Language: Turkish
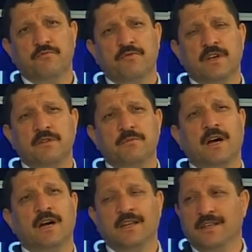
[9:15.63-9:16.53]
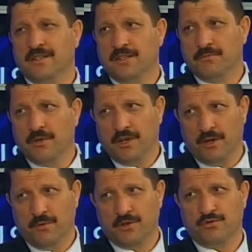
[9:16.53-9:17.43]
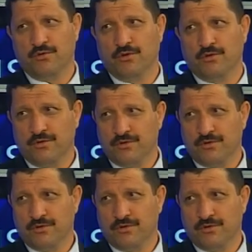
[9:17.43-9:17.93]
verimli hale getirmeyi evet, amaçlıyoruz. Evet